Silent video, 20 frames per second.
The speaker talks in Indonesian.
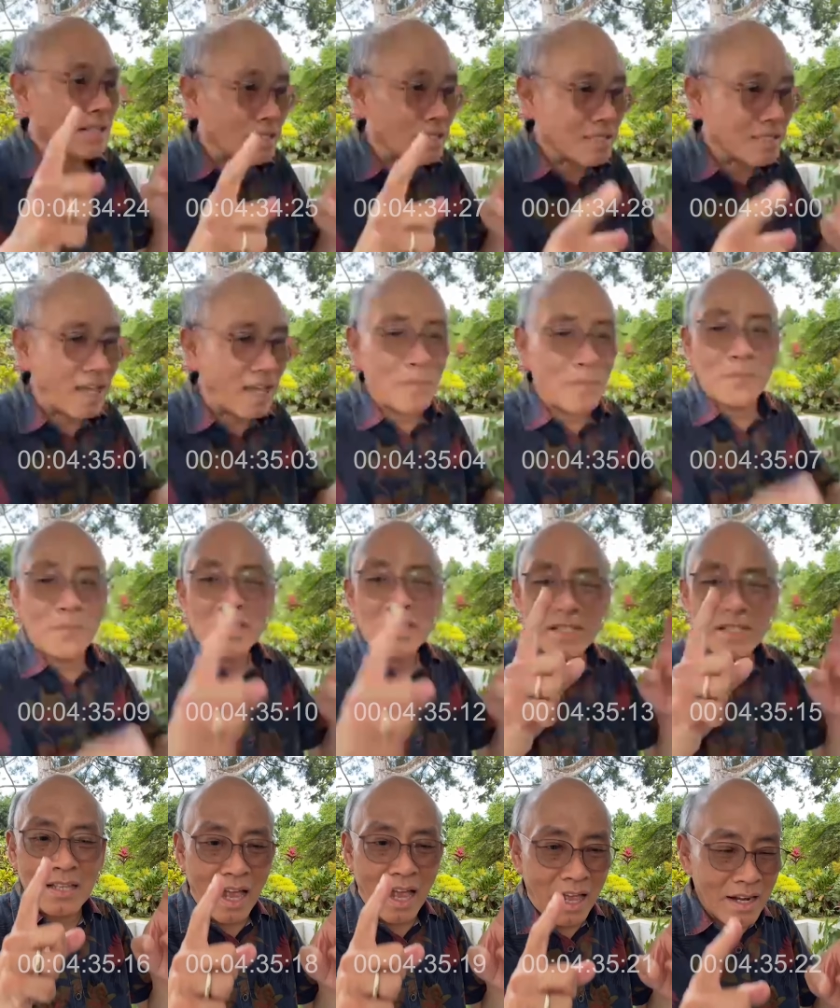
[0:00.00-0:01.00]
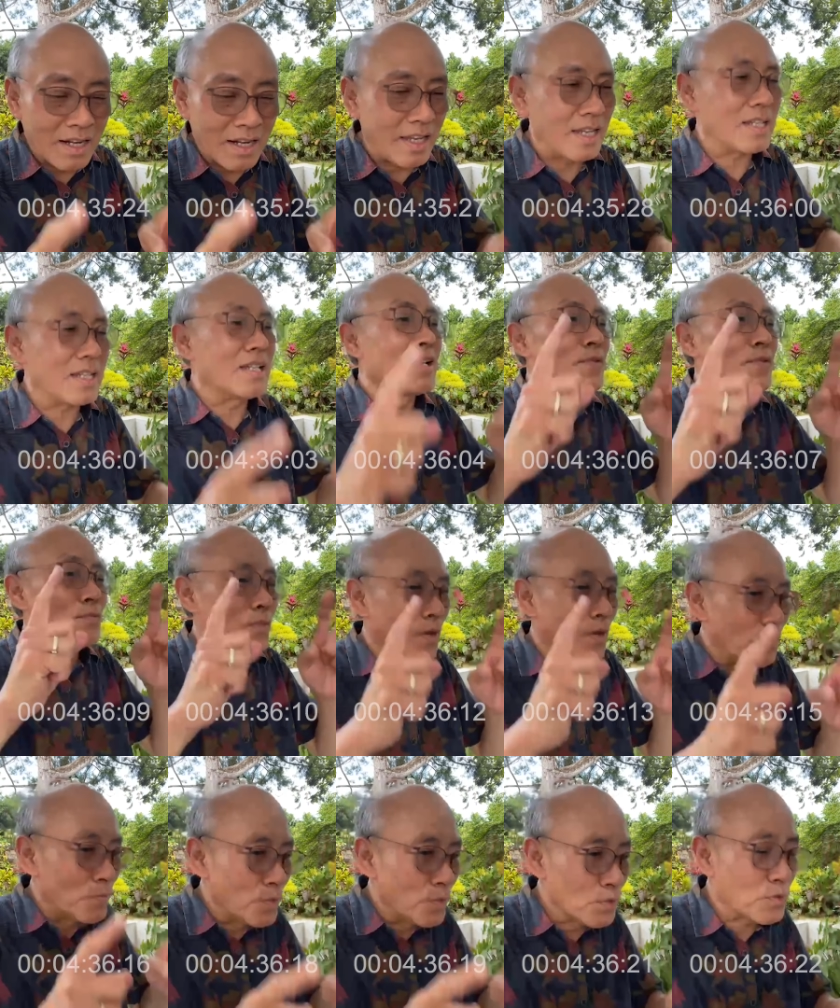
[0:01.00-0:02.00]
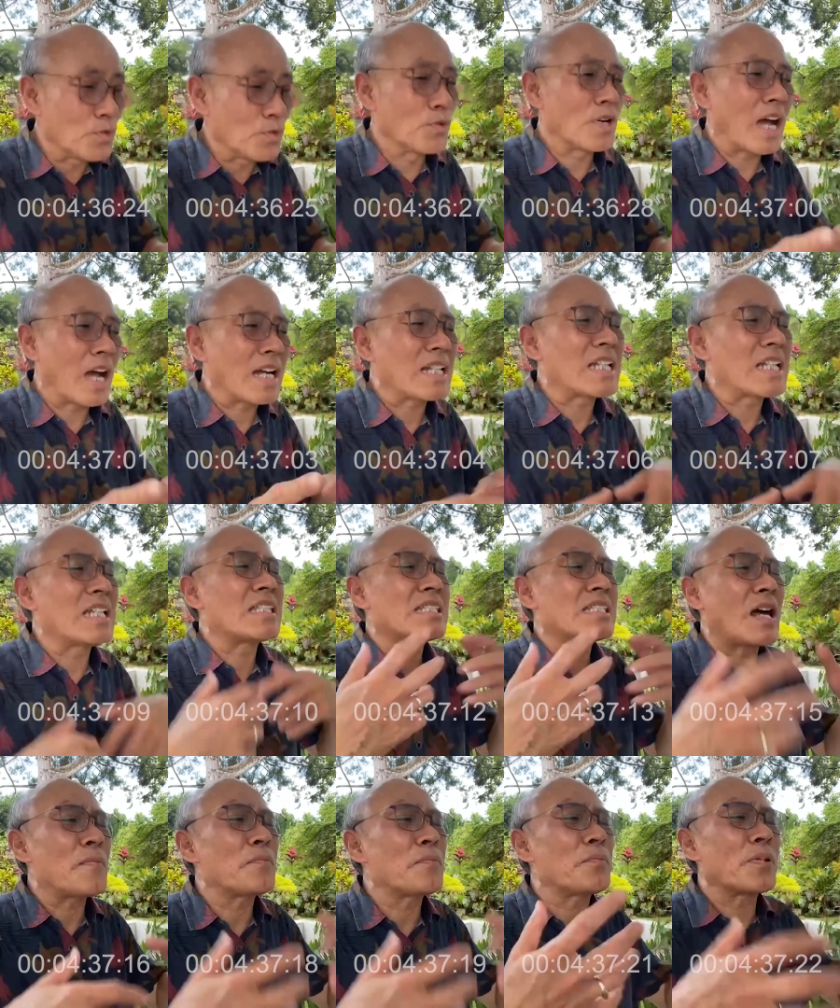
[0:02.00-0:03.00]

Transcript: tetap saling membutuhkan. Kita